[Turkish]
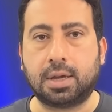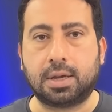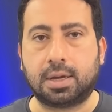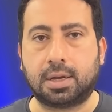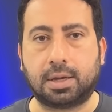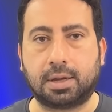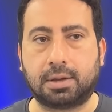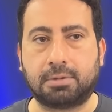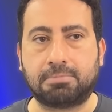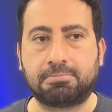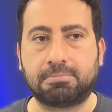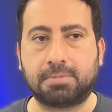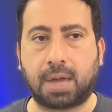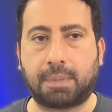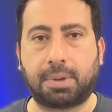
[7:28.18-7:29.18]
e,
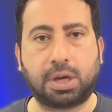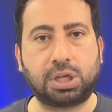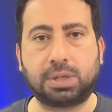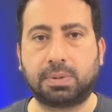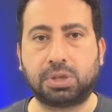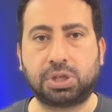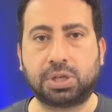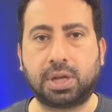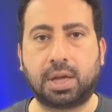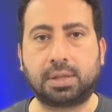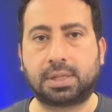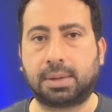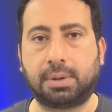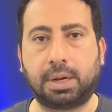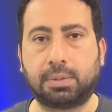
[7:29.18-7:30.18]
ya başlı
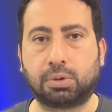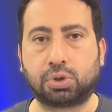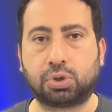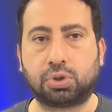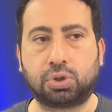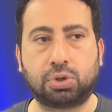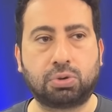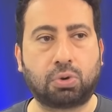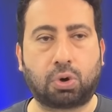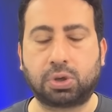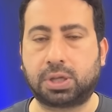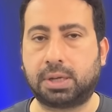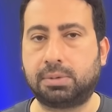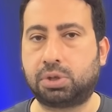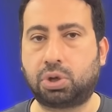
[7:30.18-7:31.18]
başına tabela bozucu,
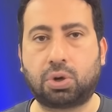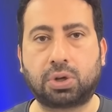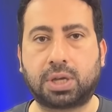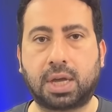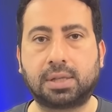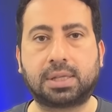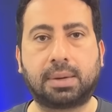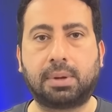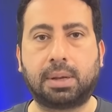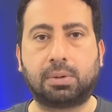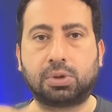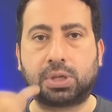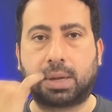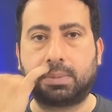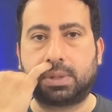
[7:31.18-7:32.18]
ortada bir şey yokken tabela
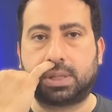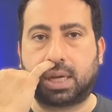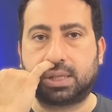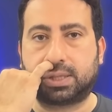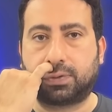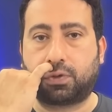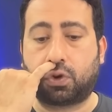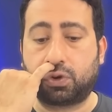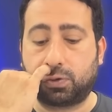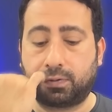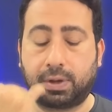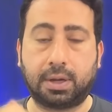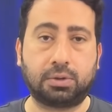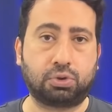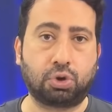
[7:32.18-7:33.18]
bozan bir santafor
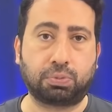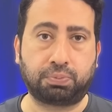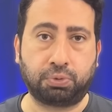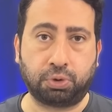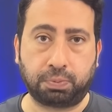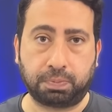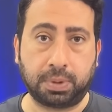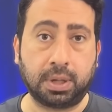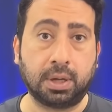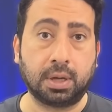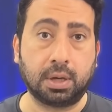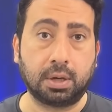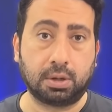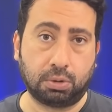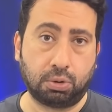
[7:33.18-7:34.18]
ve çok büyük bir
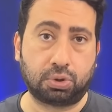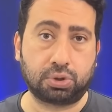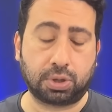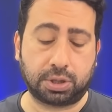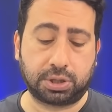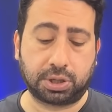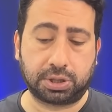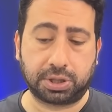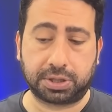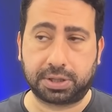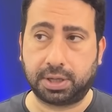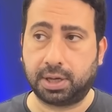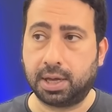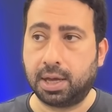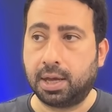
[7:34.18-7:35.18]
lüks
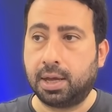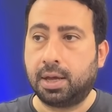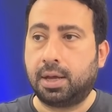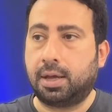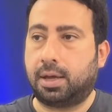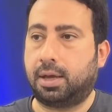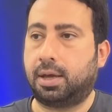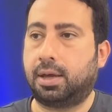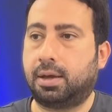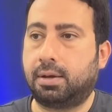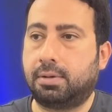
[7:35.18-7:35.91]
açıkçası. Ee,